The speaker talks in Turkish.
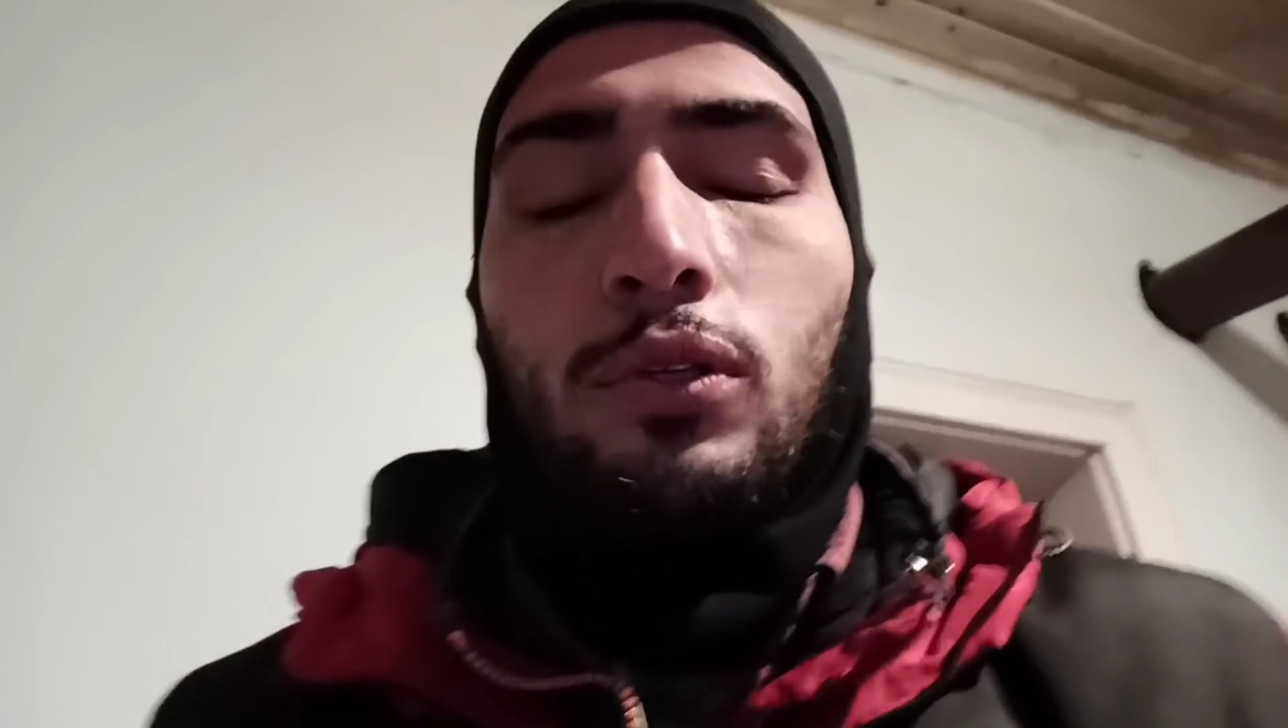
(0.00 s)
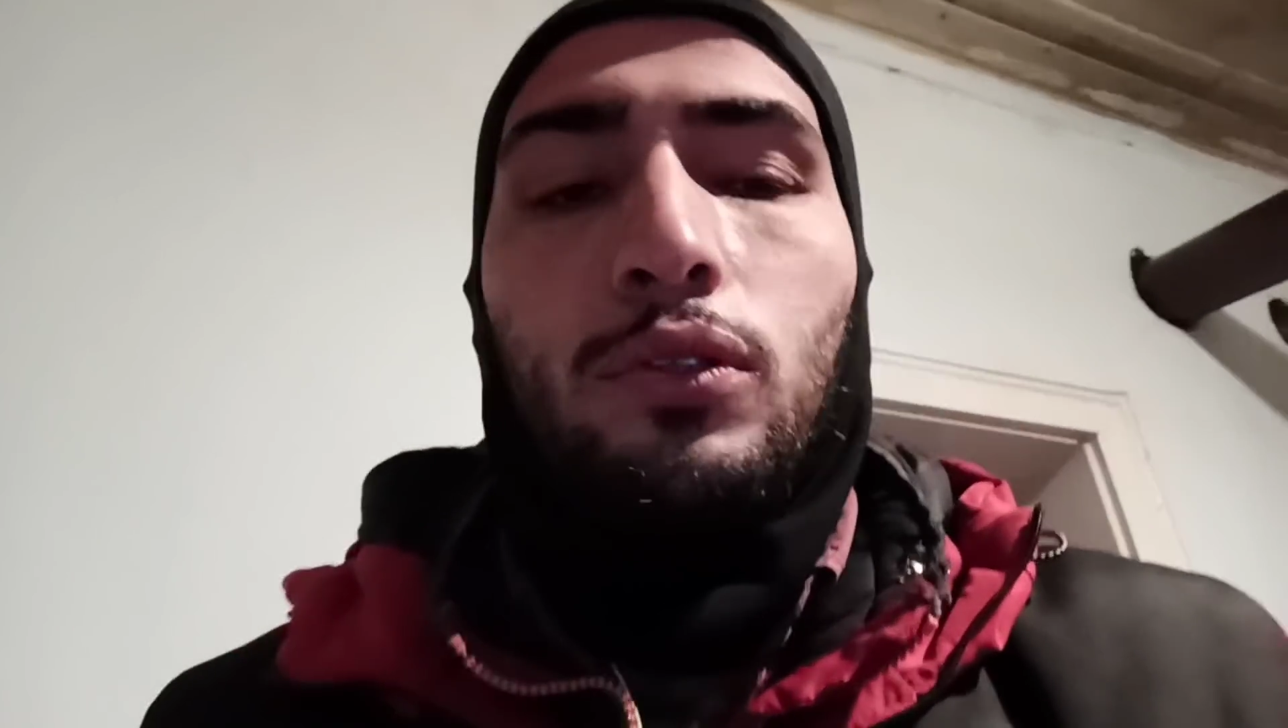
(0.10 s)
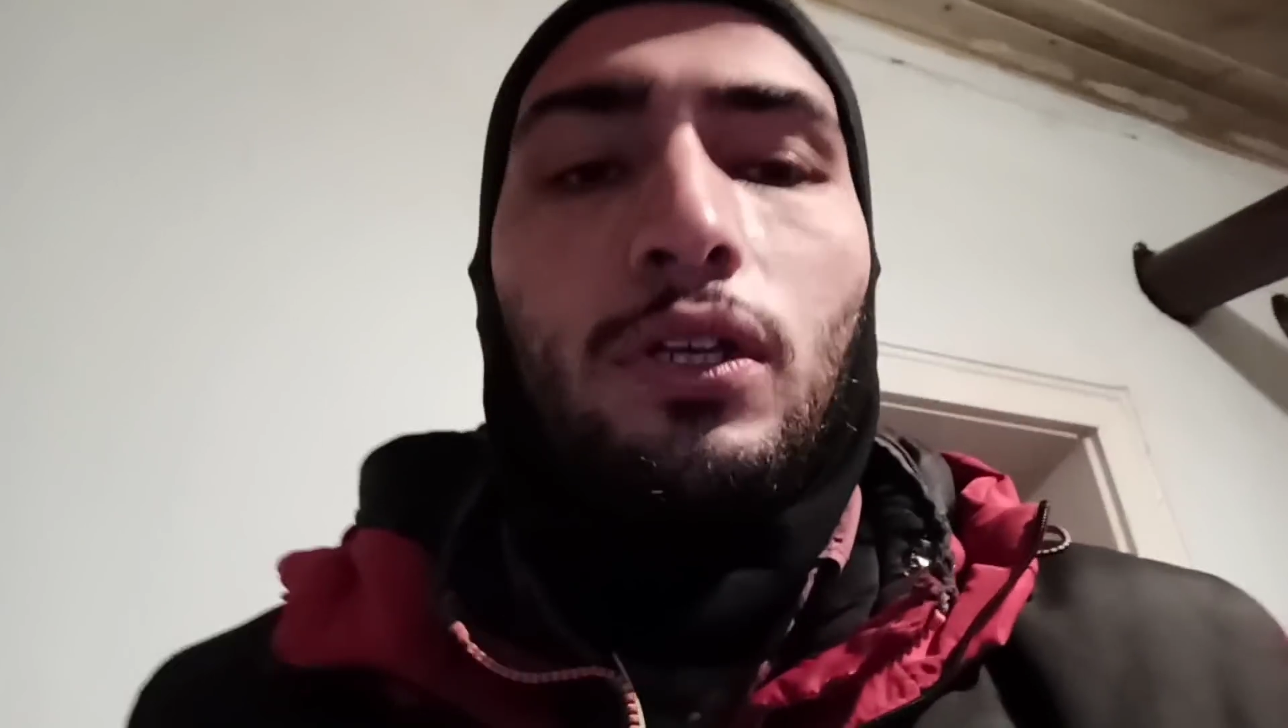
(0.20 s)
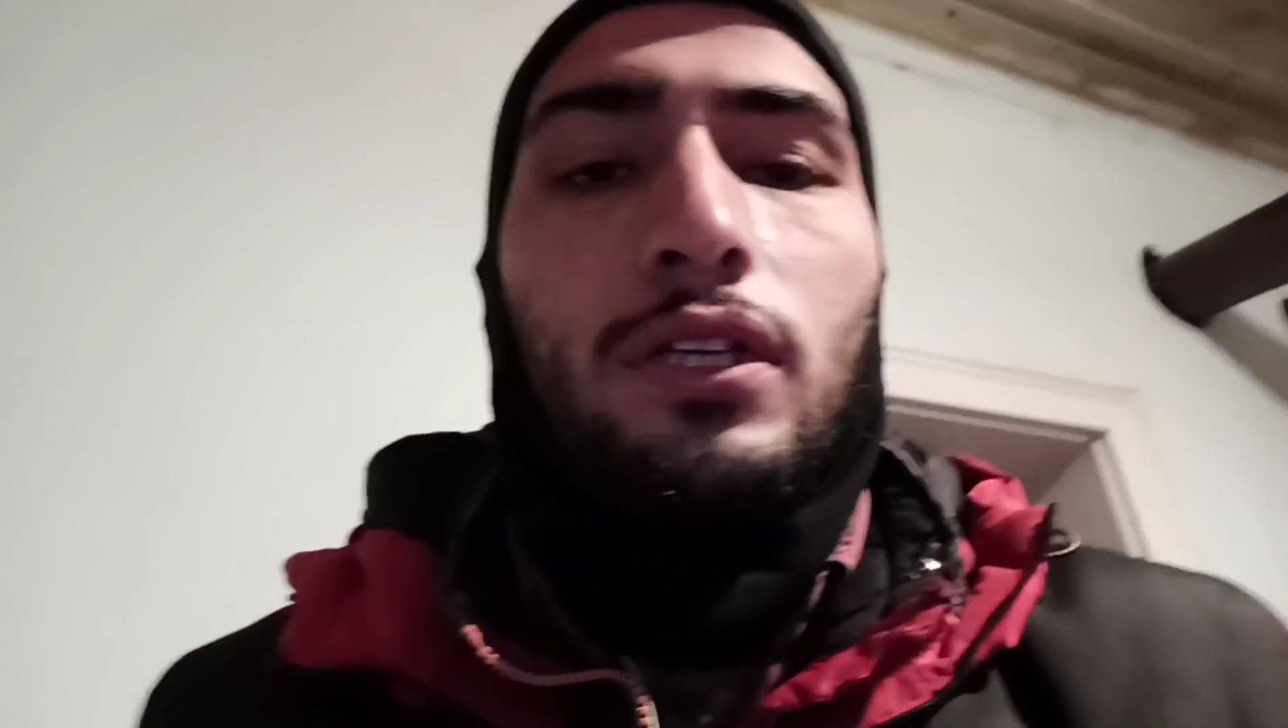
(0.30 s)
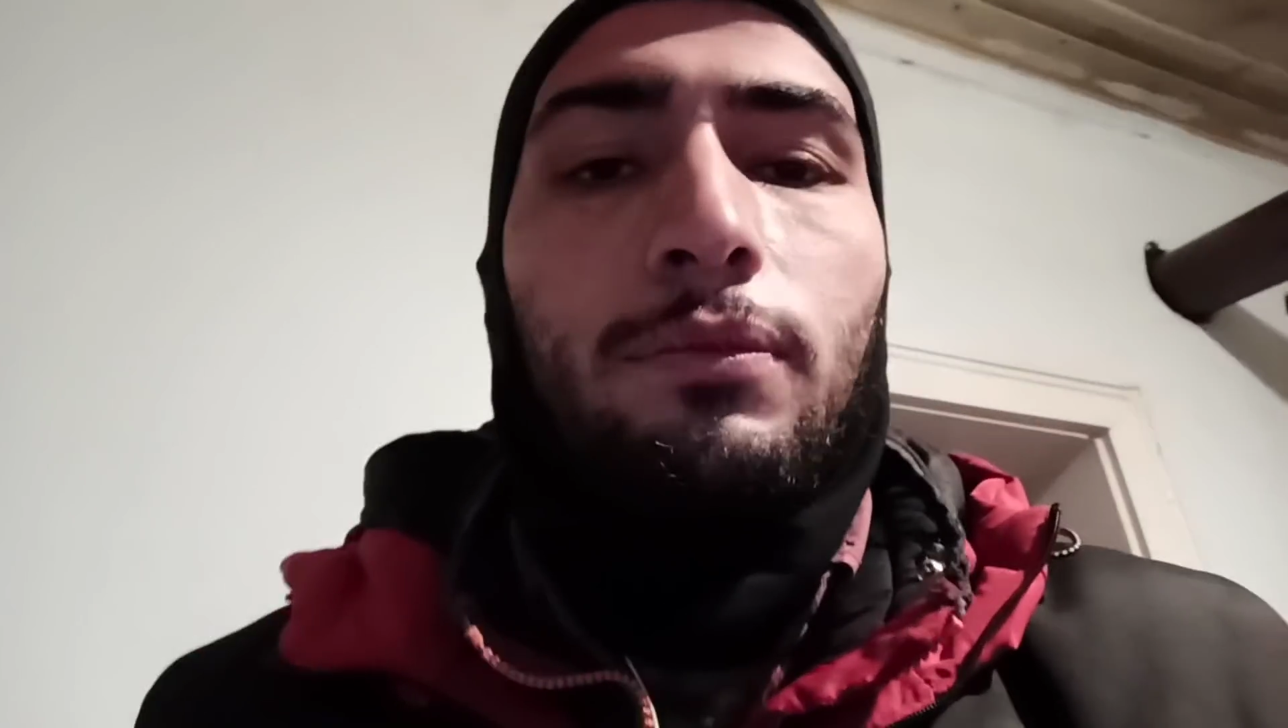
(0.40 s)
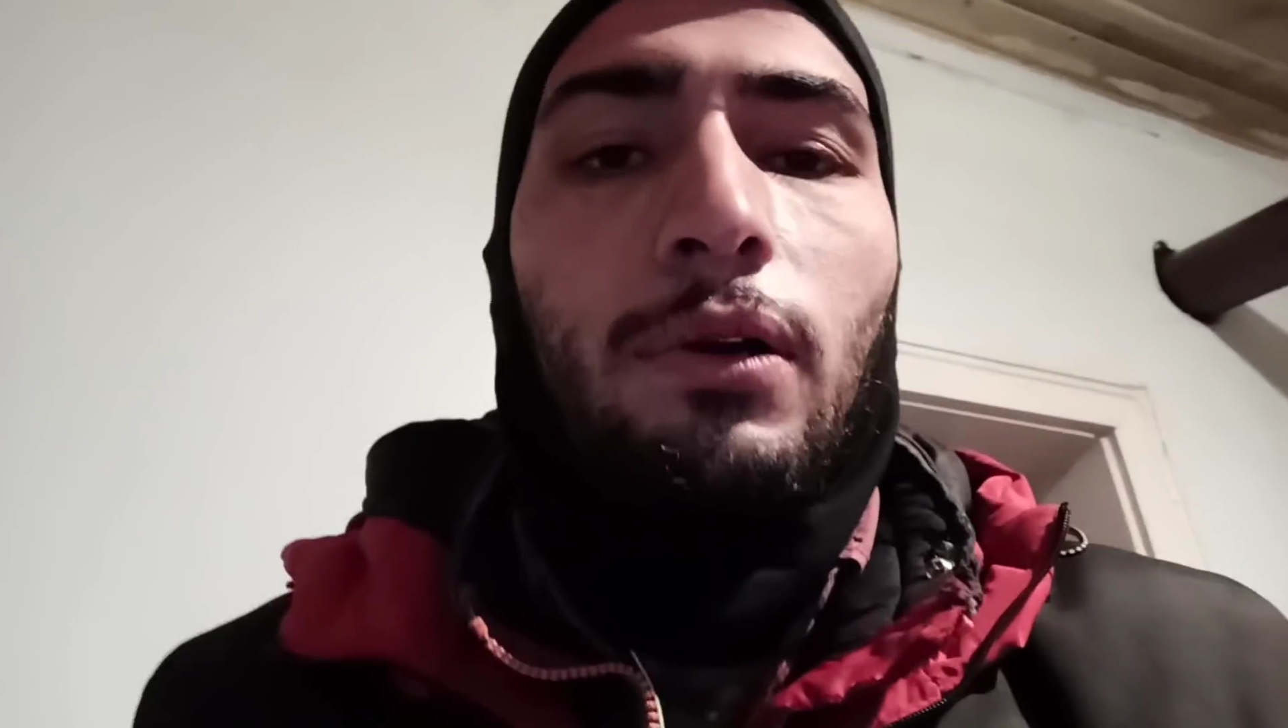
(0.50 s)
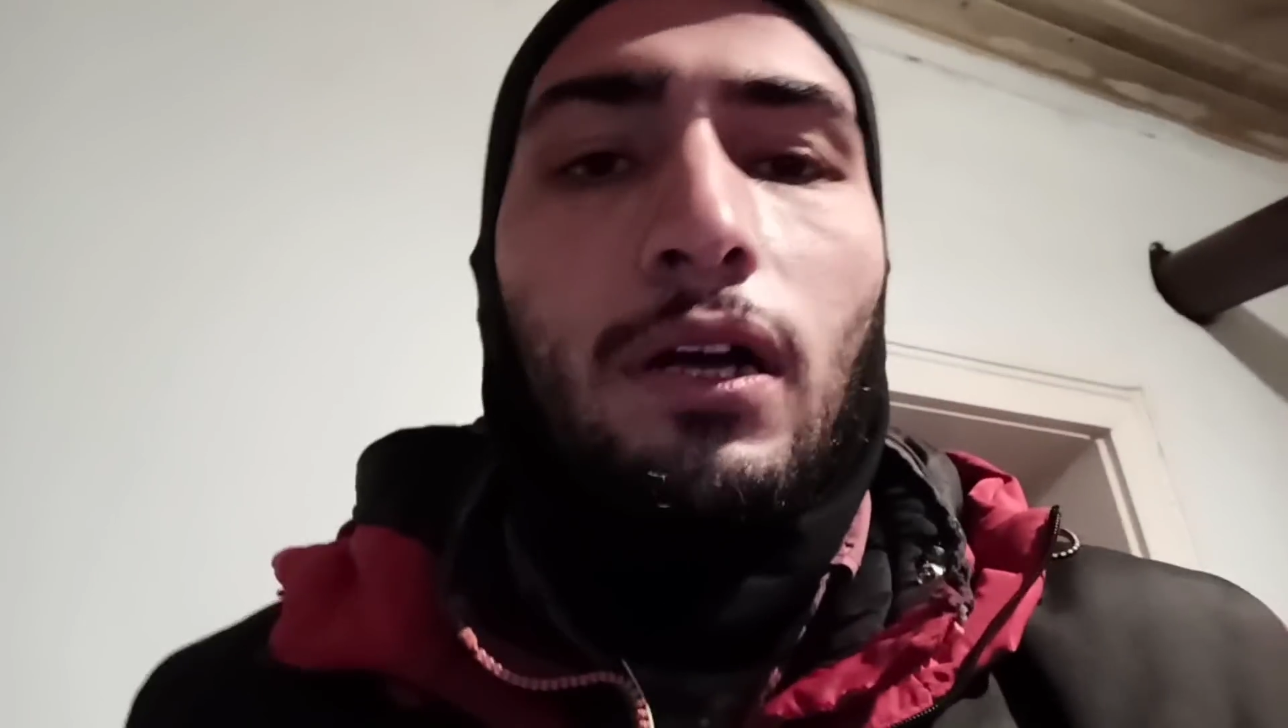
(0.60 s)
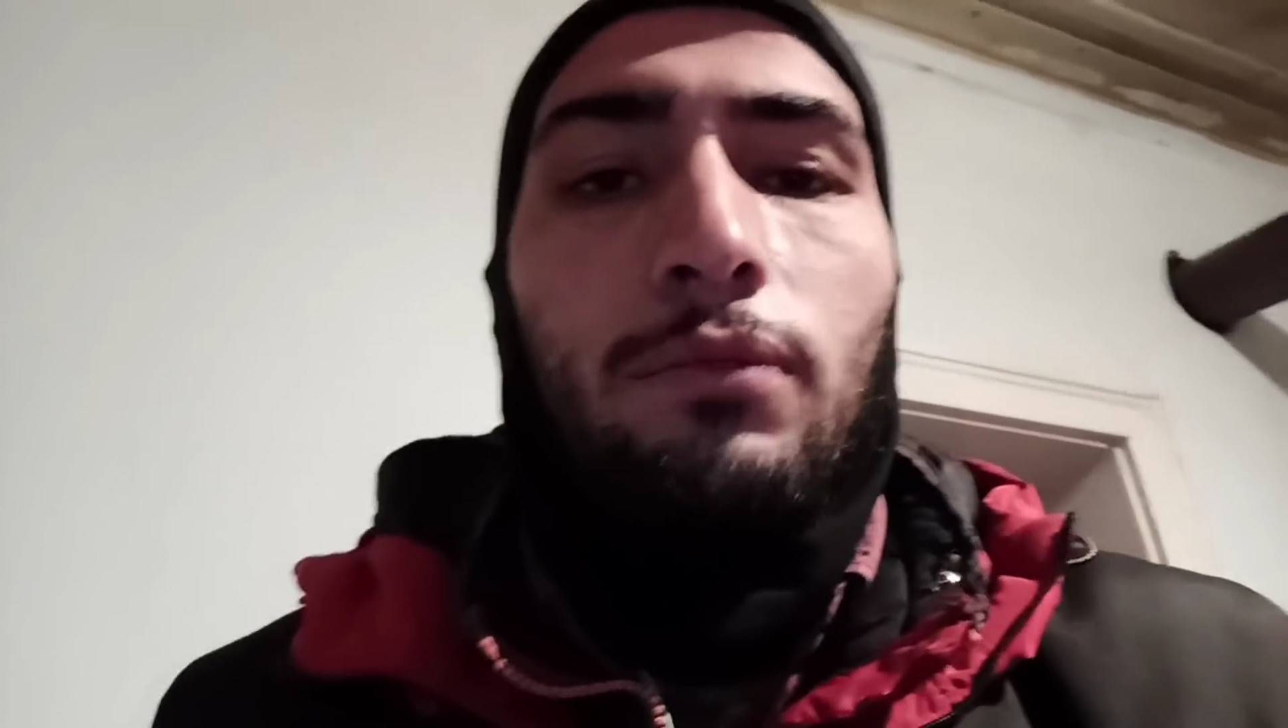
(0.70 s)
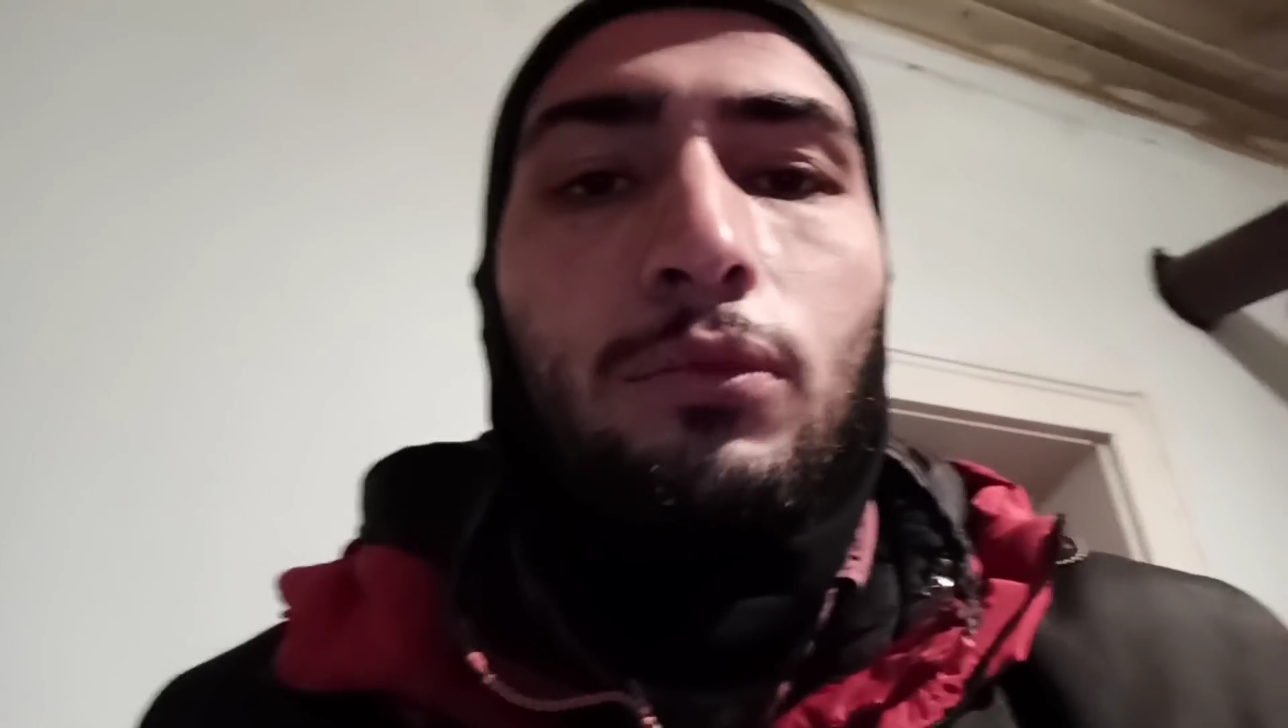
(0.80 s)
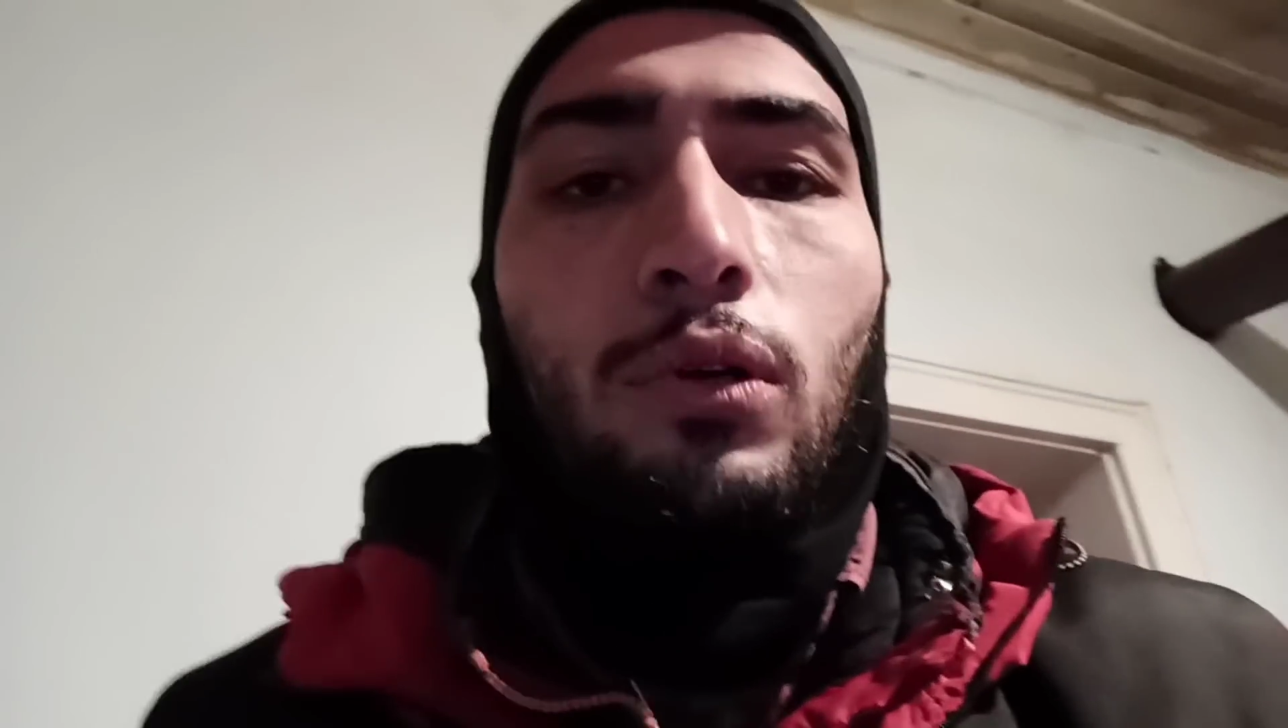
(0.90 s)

önündeydi bakalım ne